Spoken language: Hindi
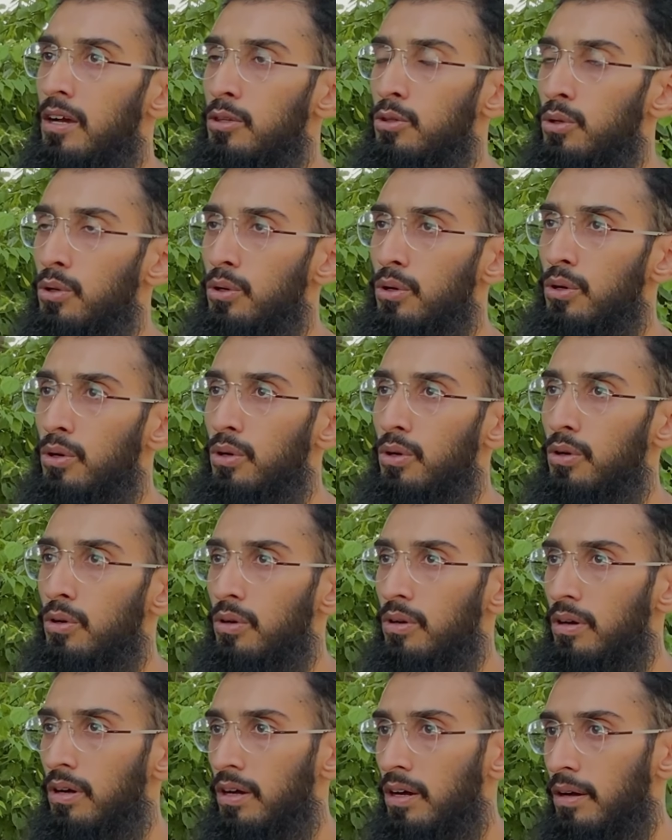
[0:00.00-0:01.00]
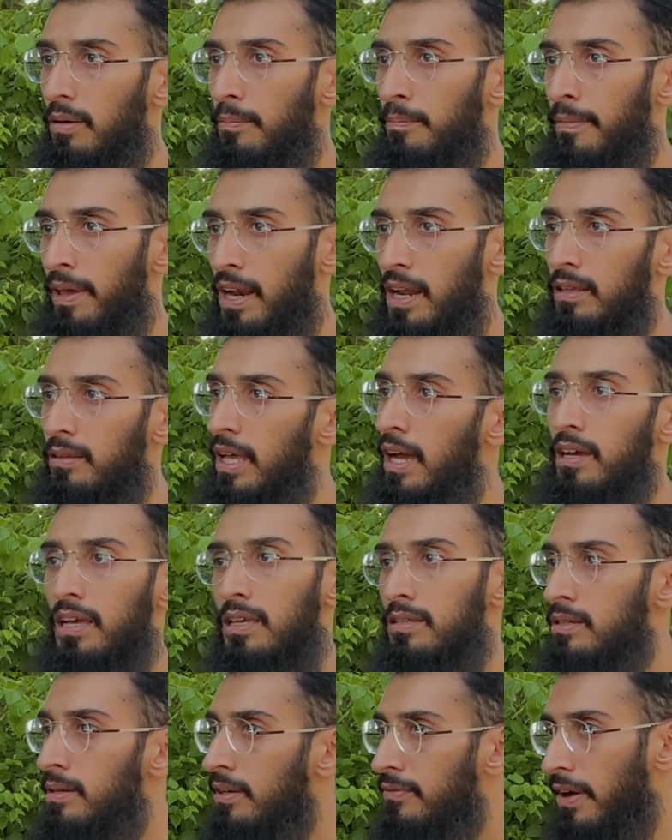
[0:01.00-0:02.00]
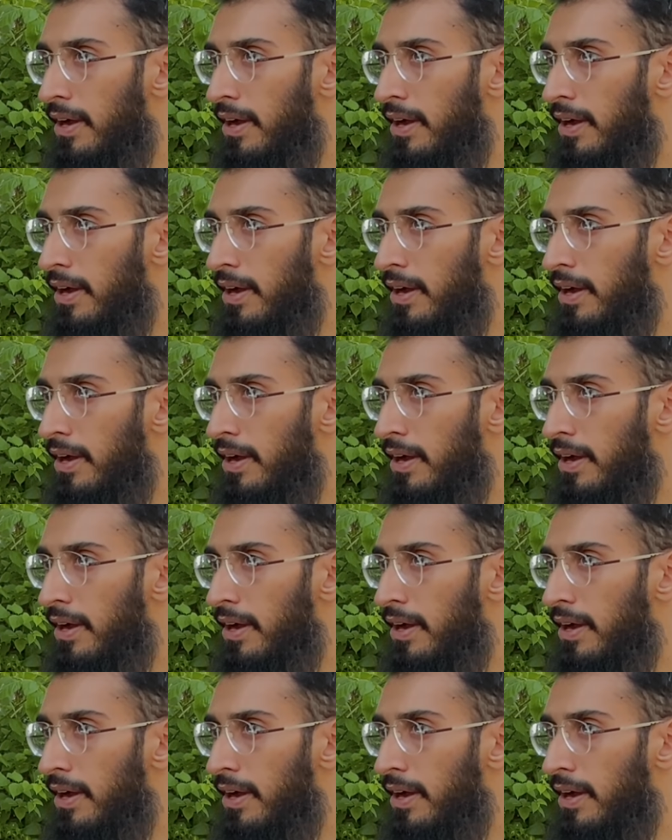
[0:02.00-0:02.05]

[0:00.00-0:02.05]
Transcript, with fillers: तो मेरा था कि जी